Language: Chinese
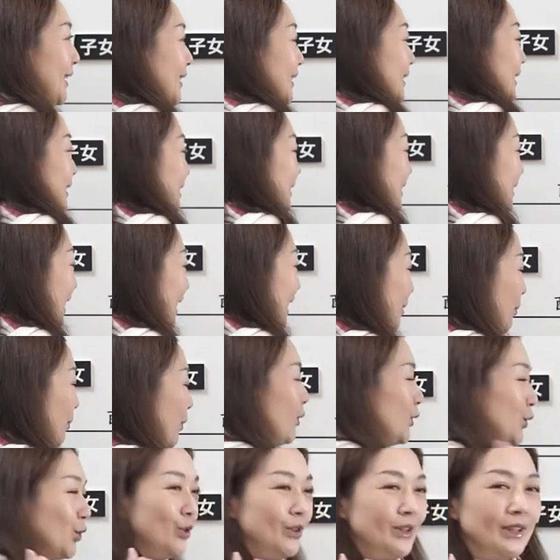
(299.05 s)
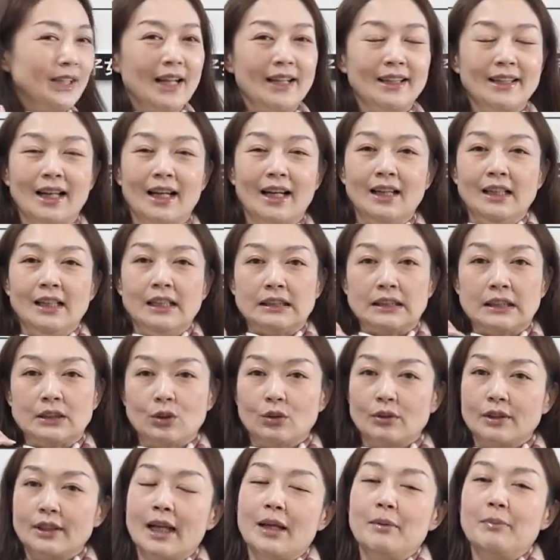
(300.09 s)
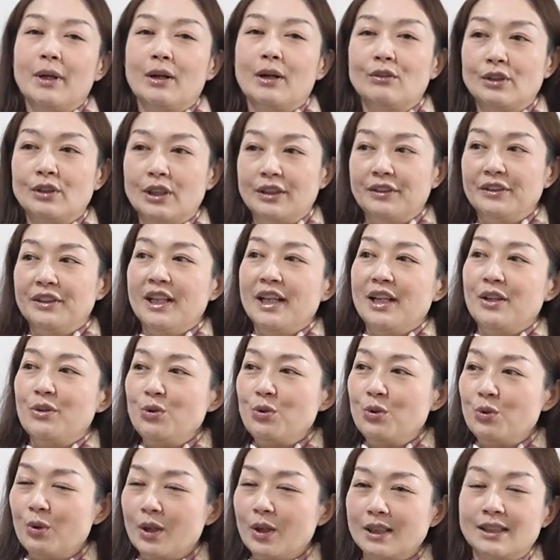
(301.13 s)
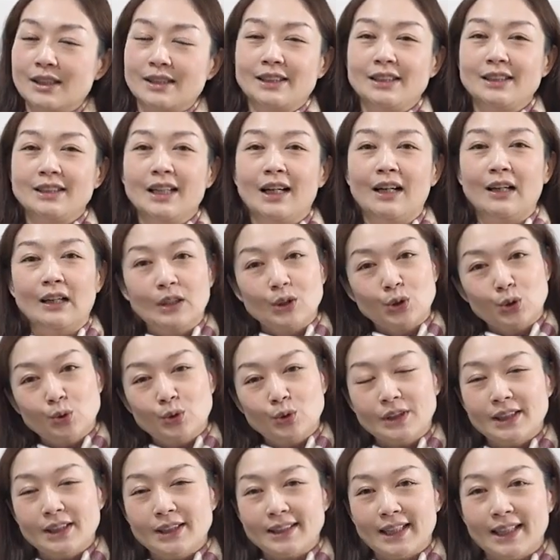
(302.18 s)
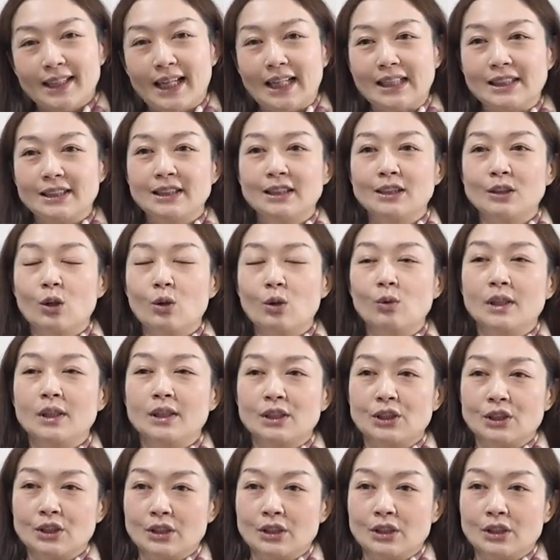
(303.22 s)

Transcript: 七煞破军贪狼这种代表人类欲望的星耀出现在感情宫位的